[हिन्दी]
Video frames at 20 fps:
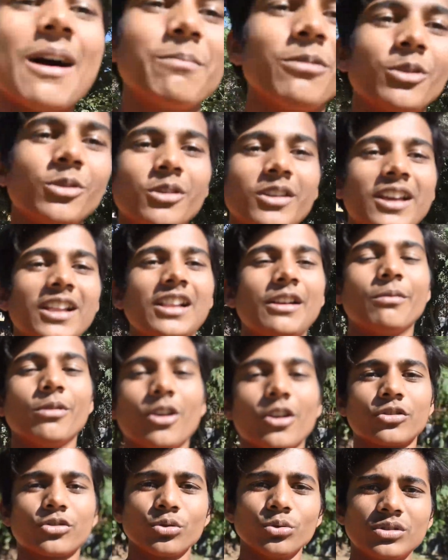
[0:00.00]
आप लोगों के लिए
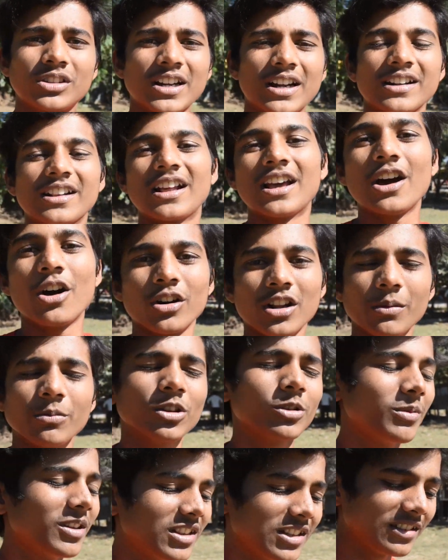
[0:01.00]
व्लॉग शूट कर रहे हैं और हम
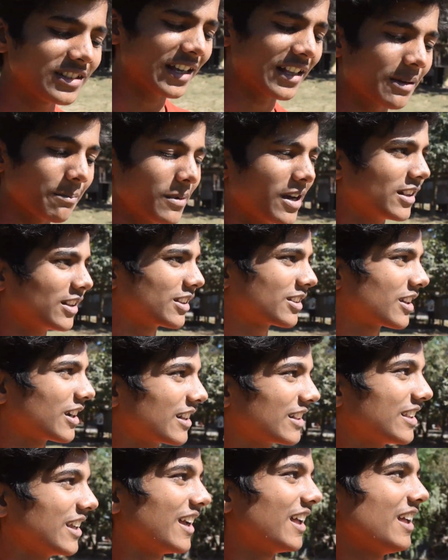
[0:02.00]
लोग भी इतनी ज़्यादा मेहनत
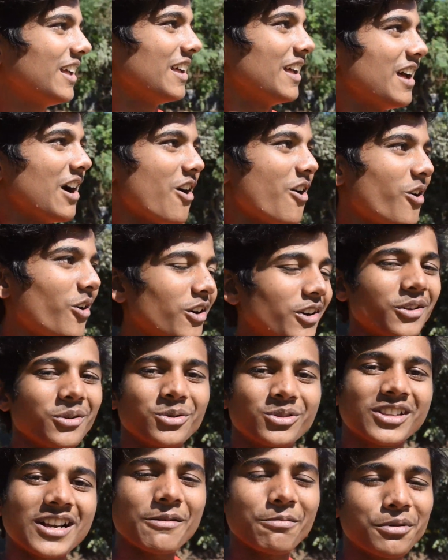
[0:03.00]
करते हैं और
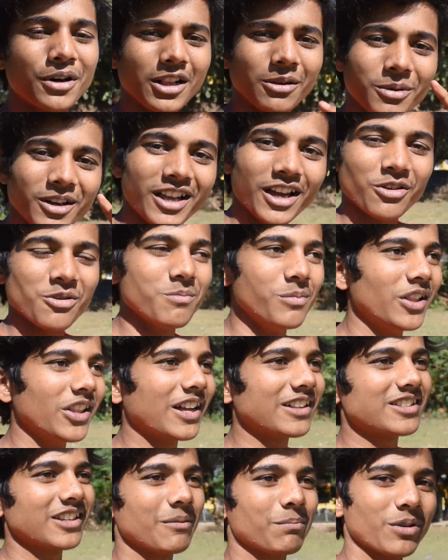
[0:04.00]
उसका फल भैया को
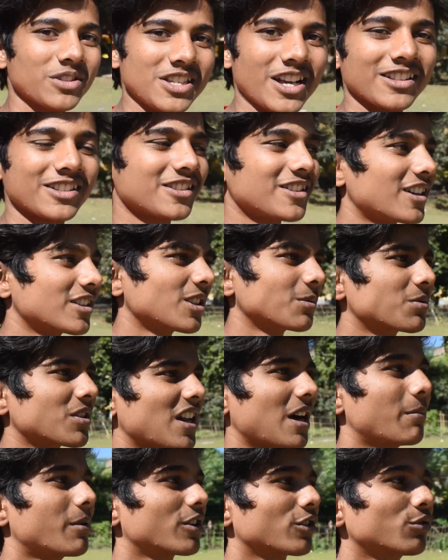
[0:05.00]
मिलना चाहिए पचास हज़ार
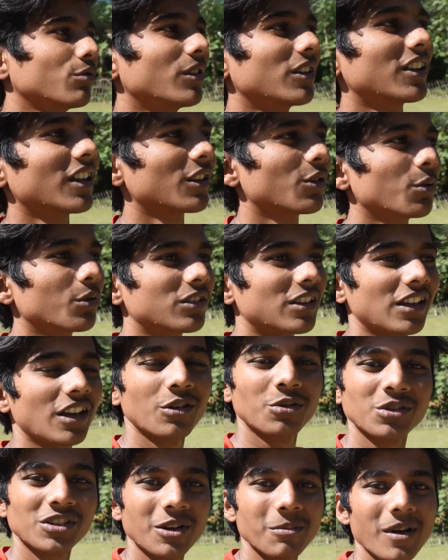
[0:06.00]
सब्सक्राइबर्स हुए थे तो उसी
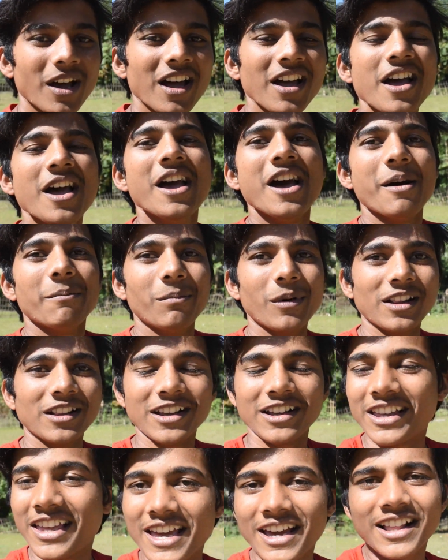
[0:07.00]
की खुशी में
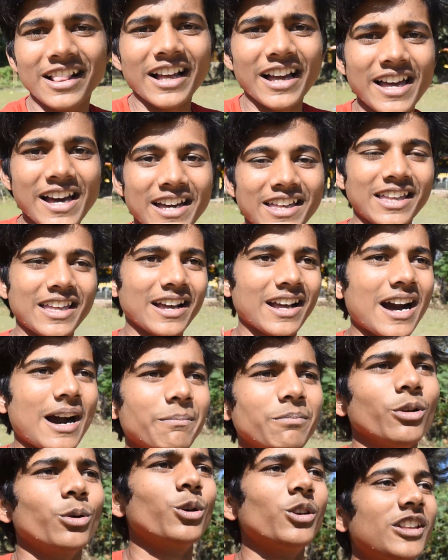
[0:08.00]
मैंने केक लाया केक
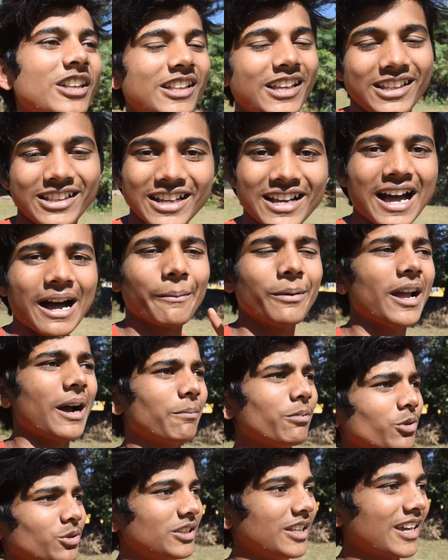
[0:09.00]
आप लोगों ने नहीं देखा अभी
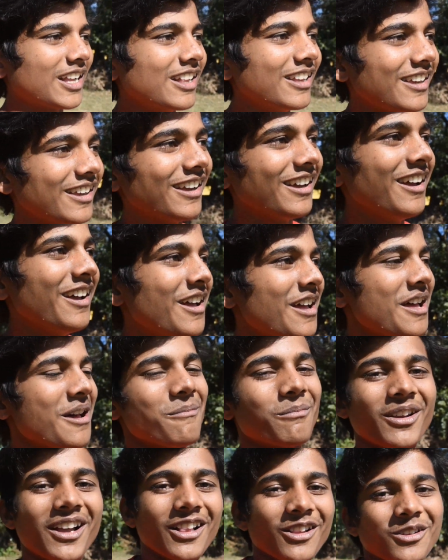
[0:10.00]
आप लोग देख लेंगे
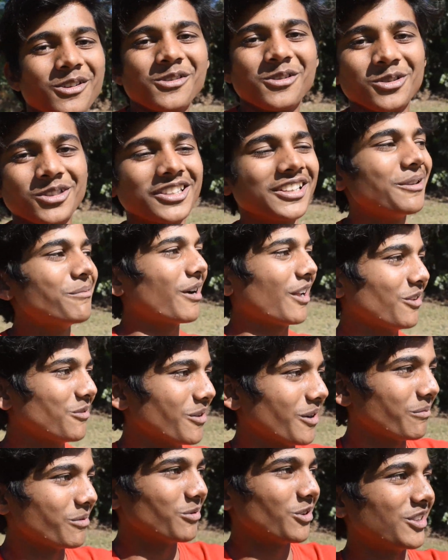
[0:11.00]
भैया लोगों को कुछ नहीं
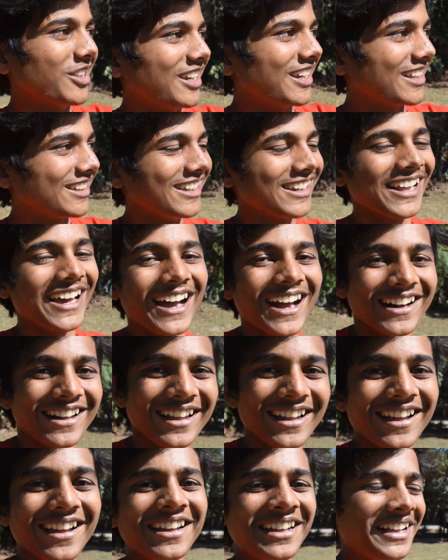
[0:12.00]
मालूम अभी वो धीरे धीरे आ
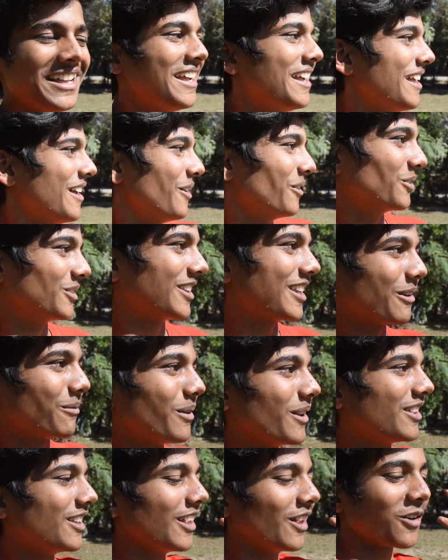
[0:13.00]
रहे हैं उनकी
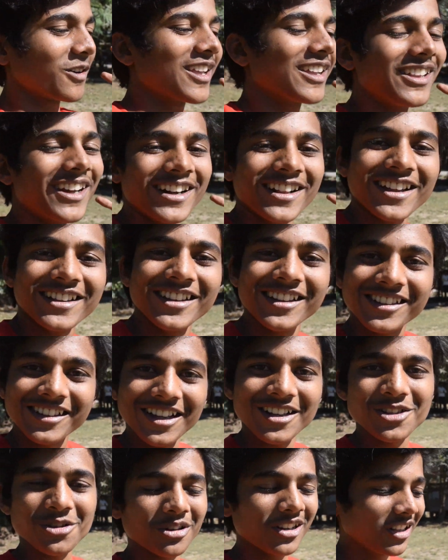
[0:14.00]
भी दिलों की धड़कनें
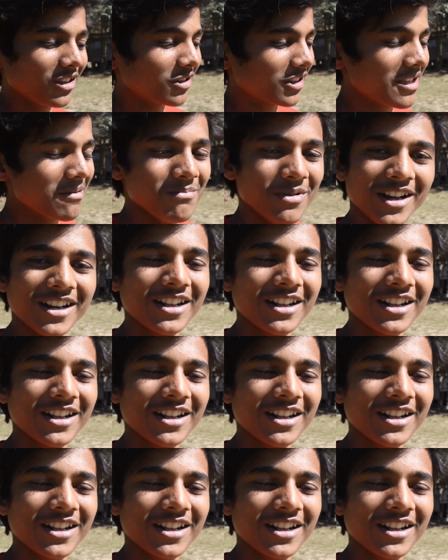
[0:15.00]
तेज़ हो रही होगी